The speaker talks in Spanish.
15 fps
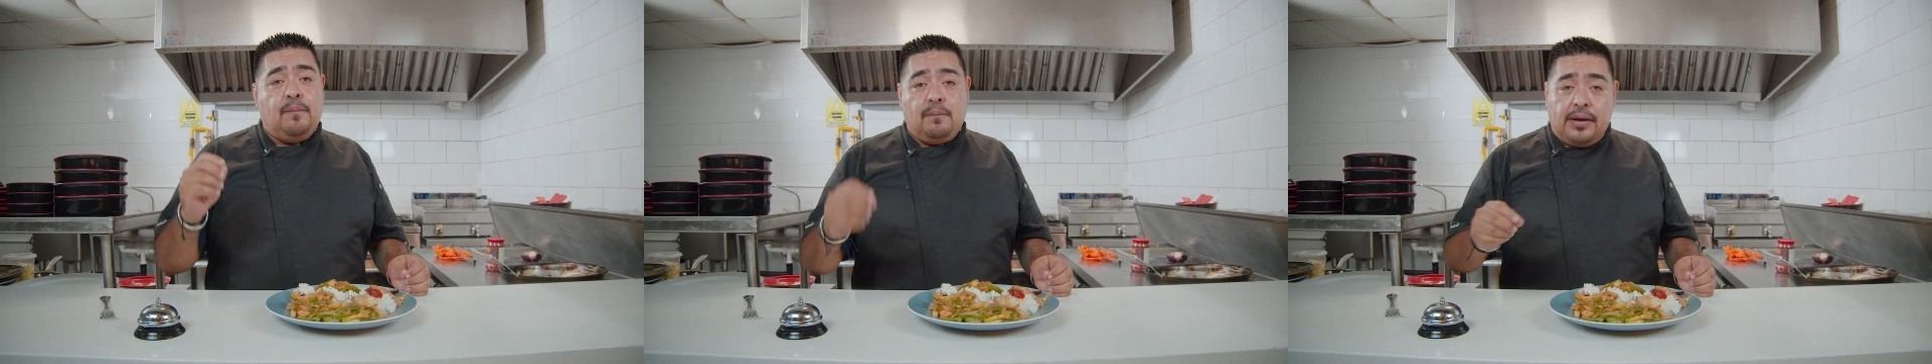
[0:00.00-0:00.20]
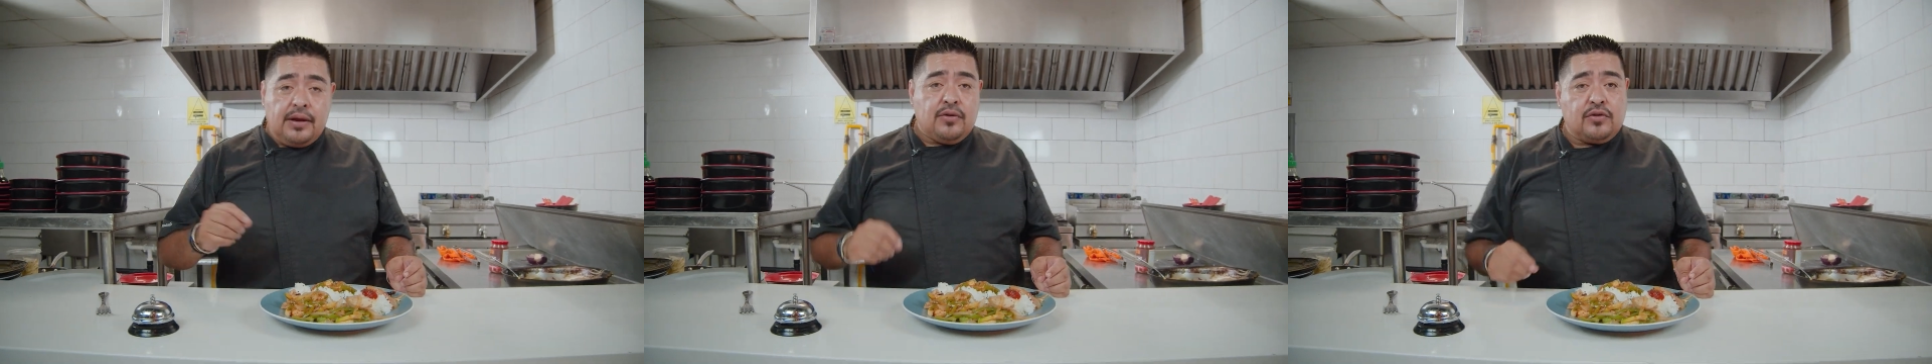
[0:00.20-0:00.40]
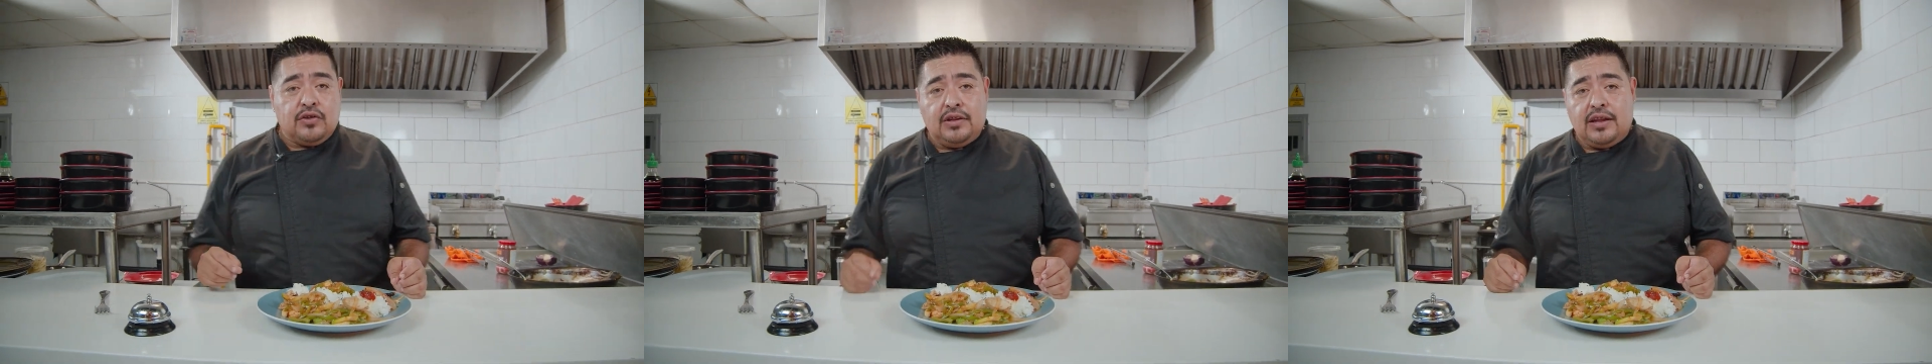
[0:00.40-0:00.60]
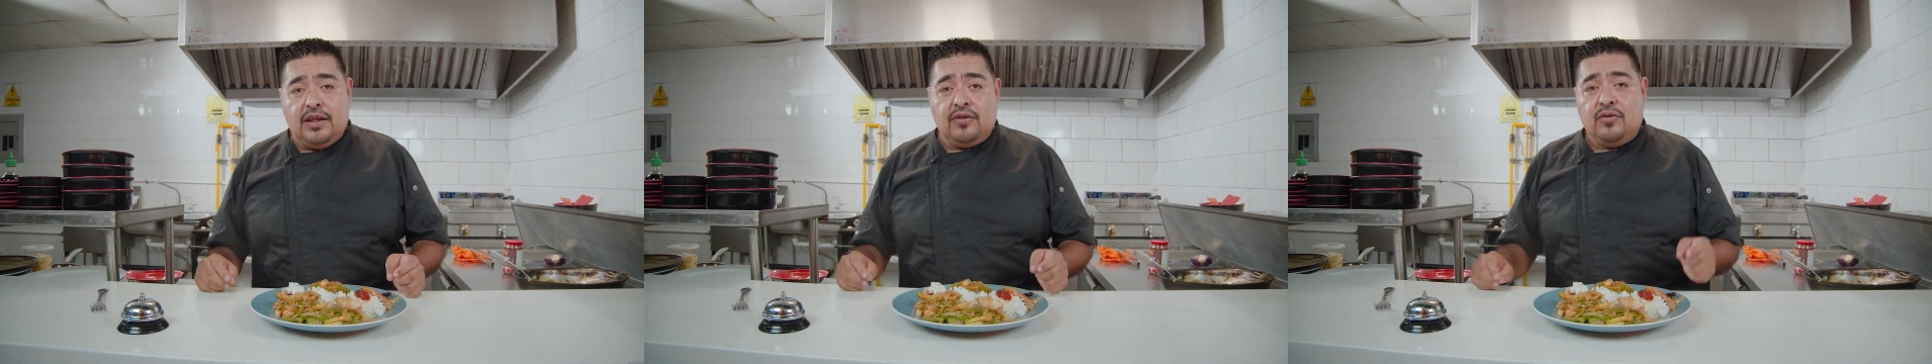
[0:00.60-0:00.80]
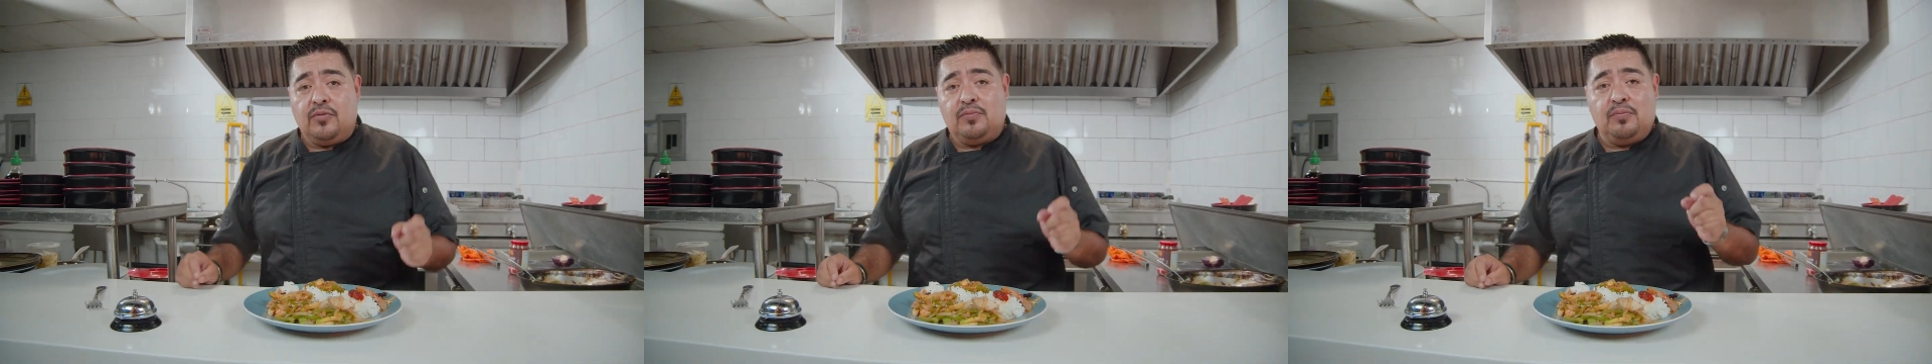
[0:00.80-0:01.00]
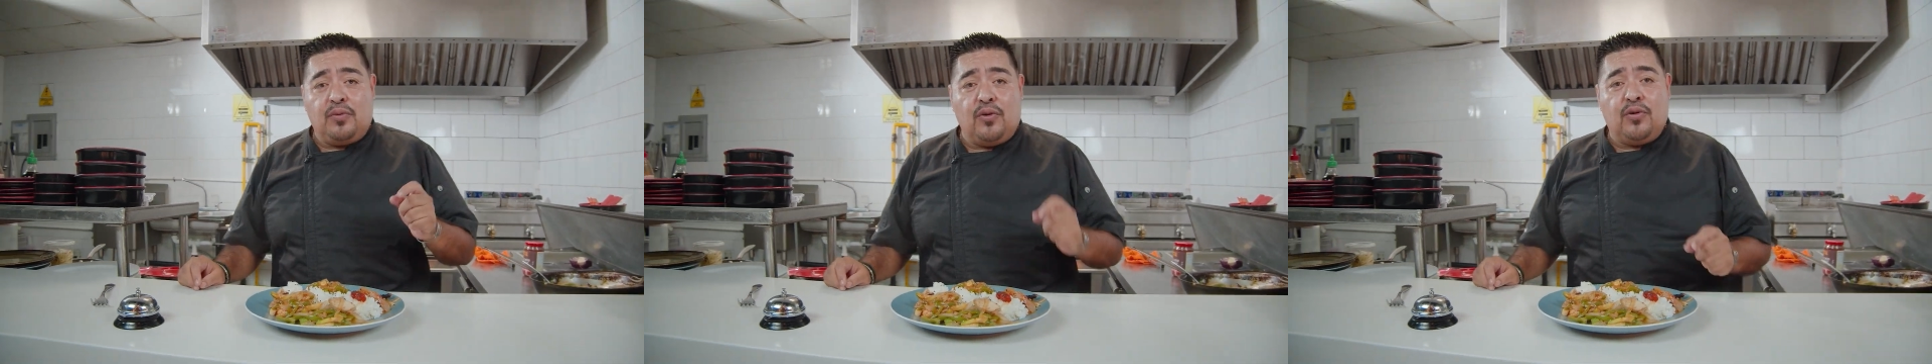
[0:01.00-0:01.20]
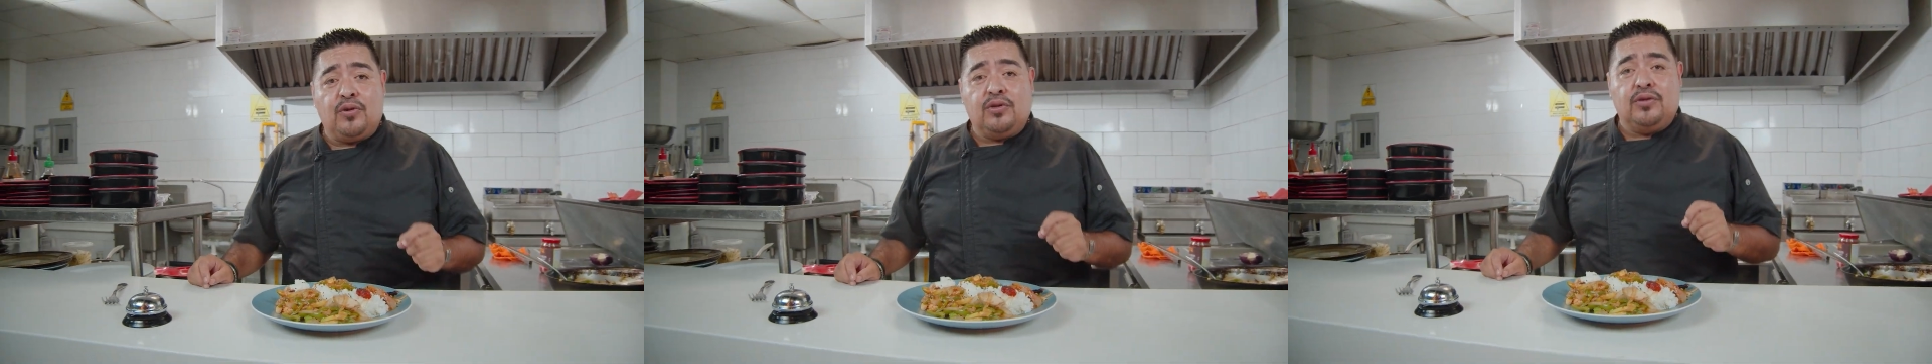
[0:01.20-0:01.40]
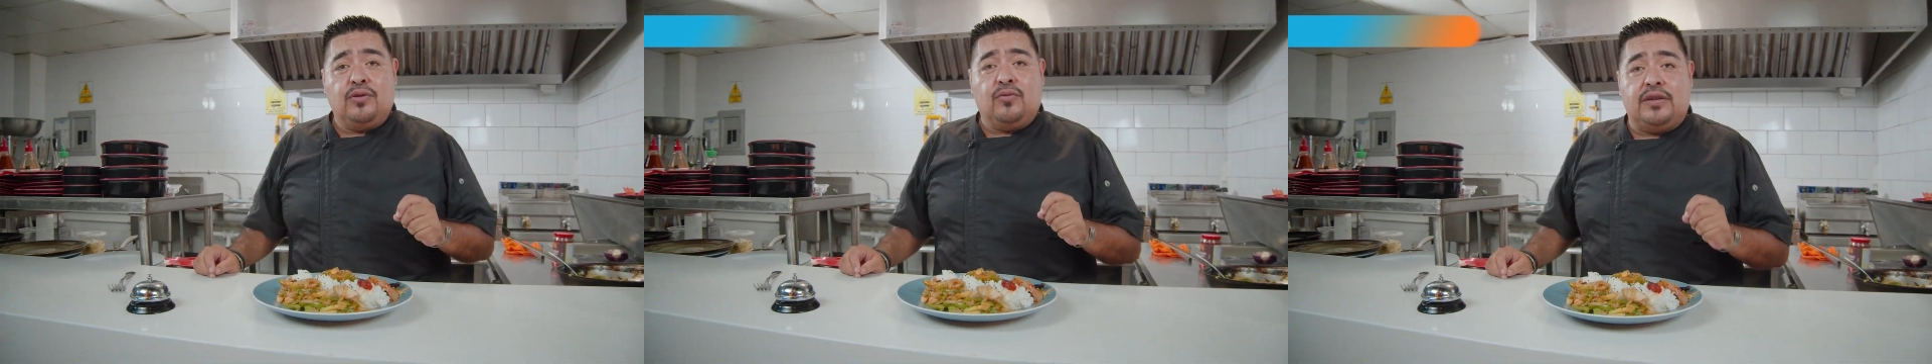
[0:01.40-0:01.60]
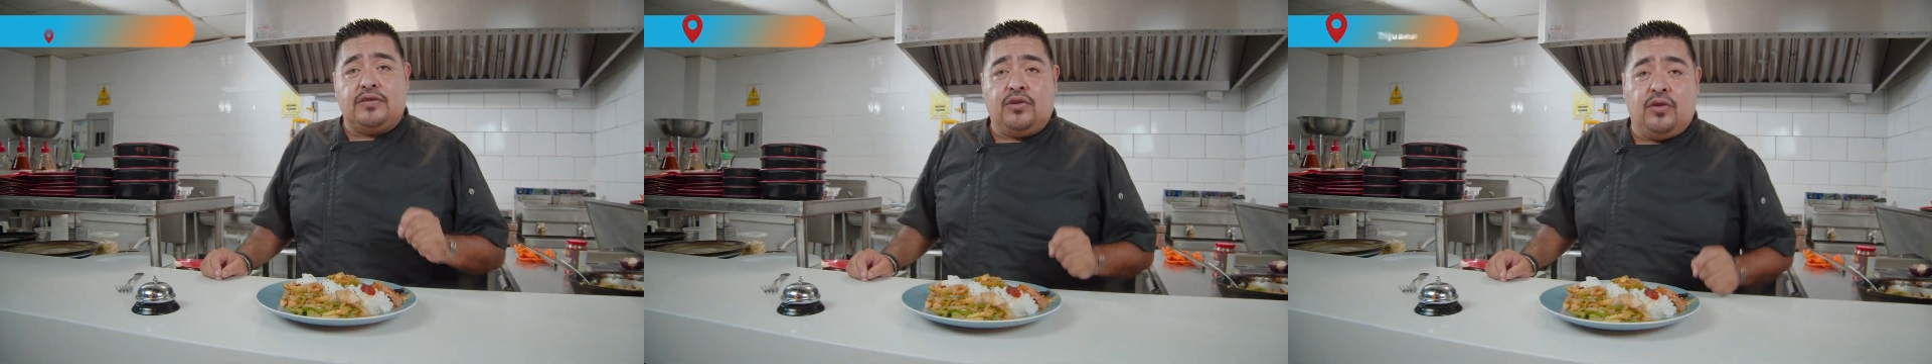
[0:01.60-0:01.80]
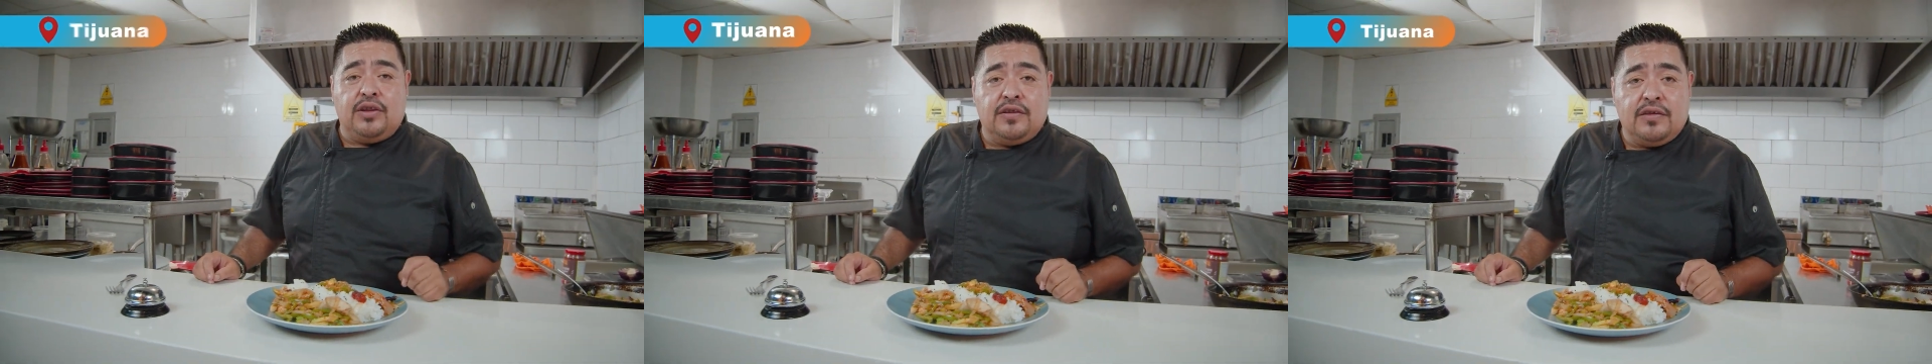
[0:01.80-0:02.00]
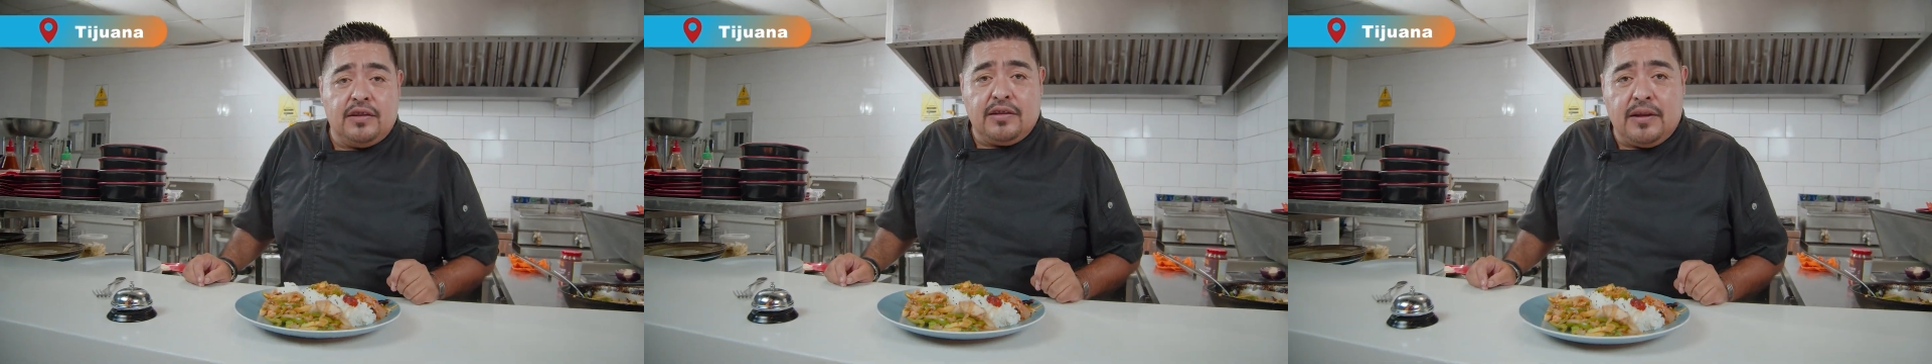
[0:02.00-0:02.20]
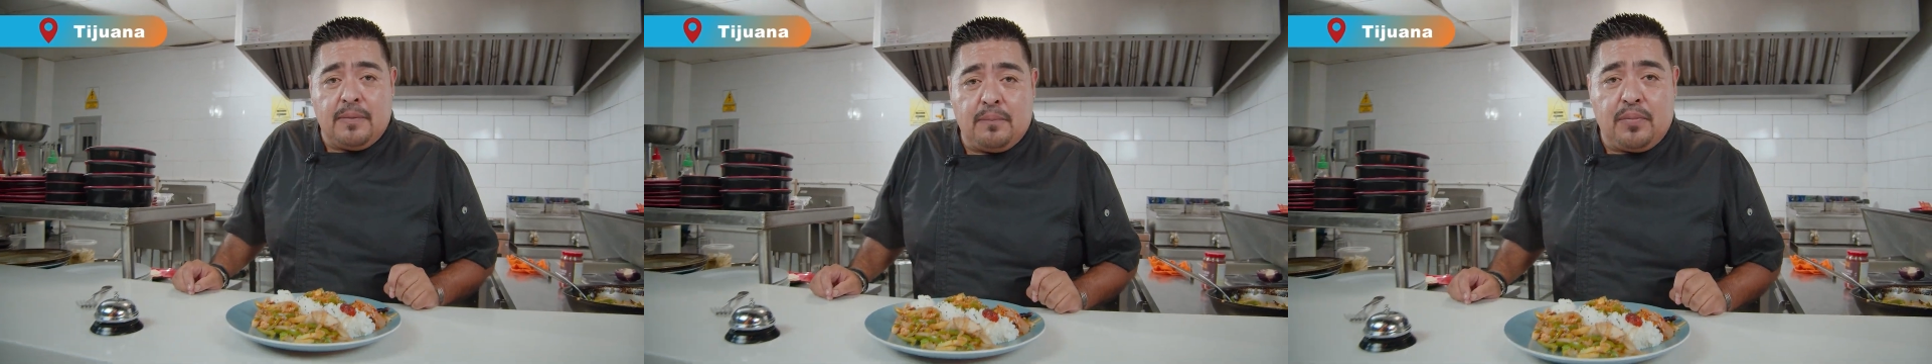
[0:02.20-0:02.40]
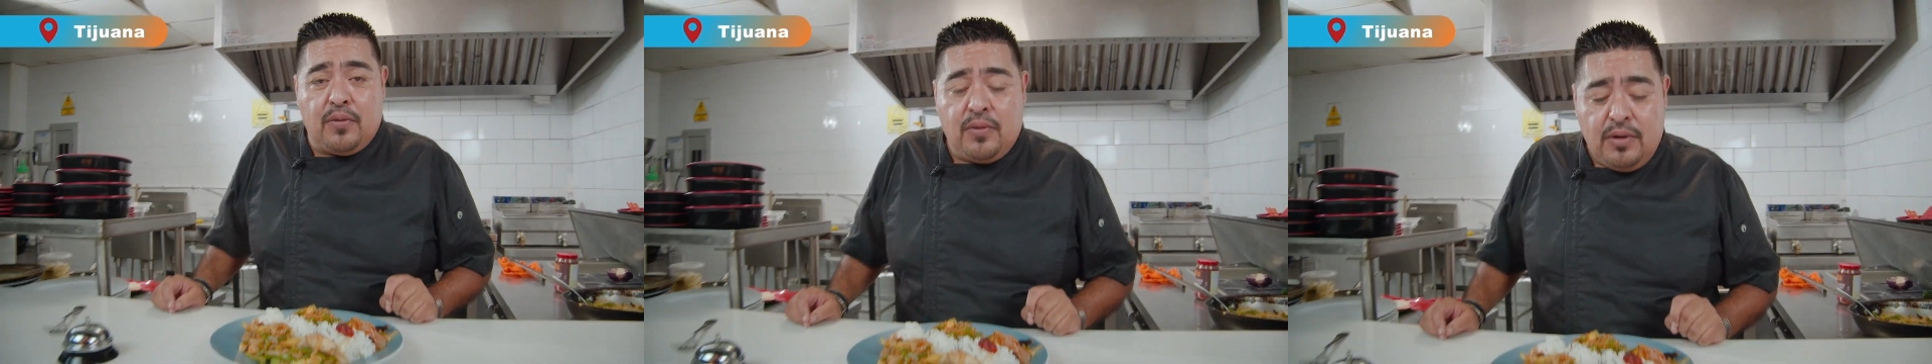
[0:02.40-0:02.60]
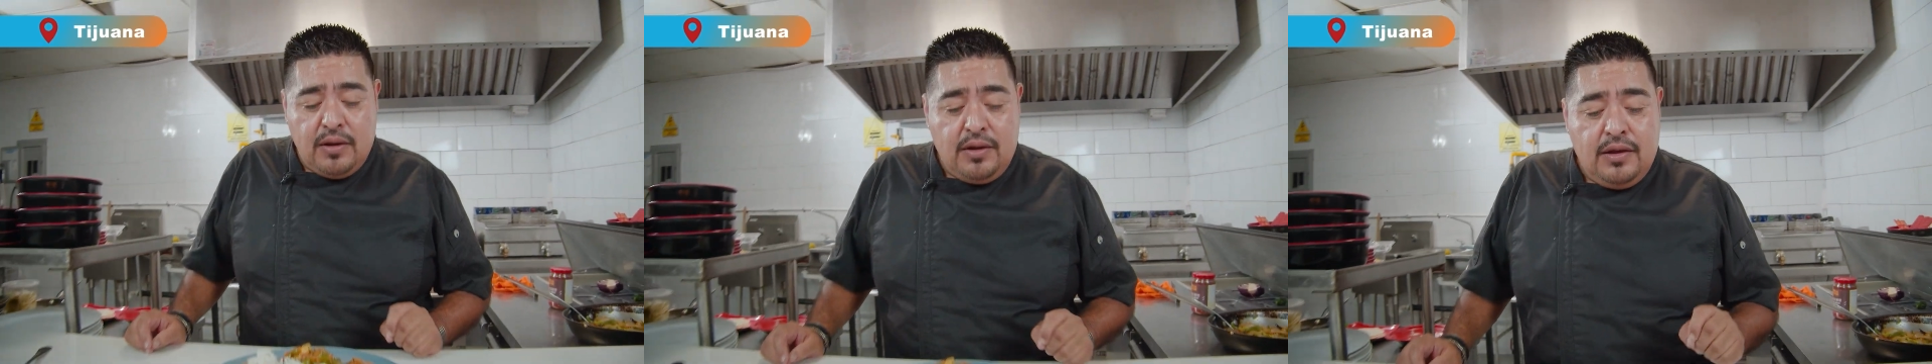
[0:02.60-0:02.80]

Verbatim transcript: precocinado por cuestiones de tiempo.